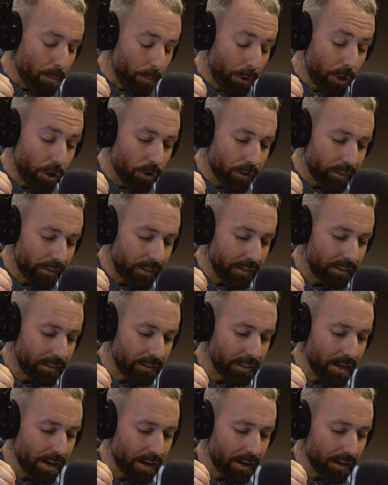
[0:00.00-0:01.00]
Bueno,
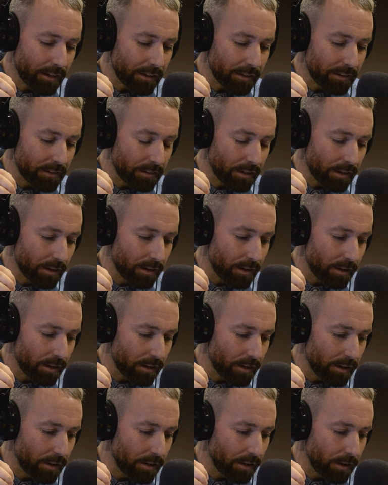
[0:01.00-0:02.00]
decías recién
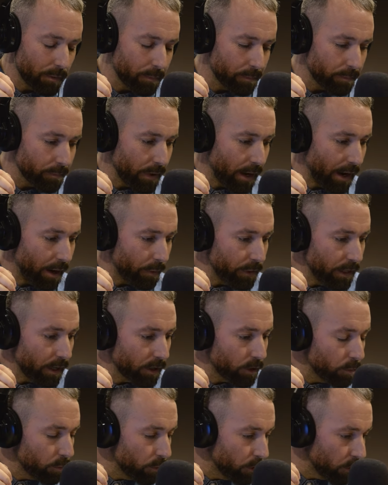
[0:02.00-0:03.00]
que había
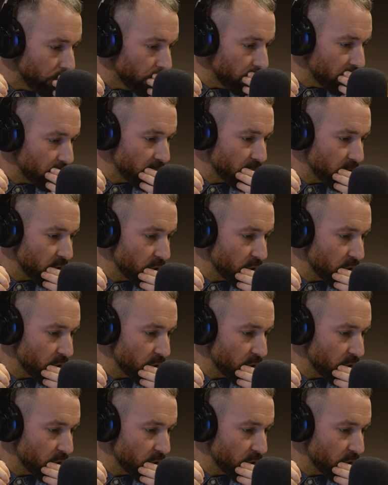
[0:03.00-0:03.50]
como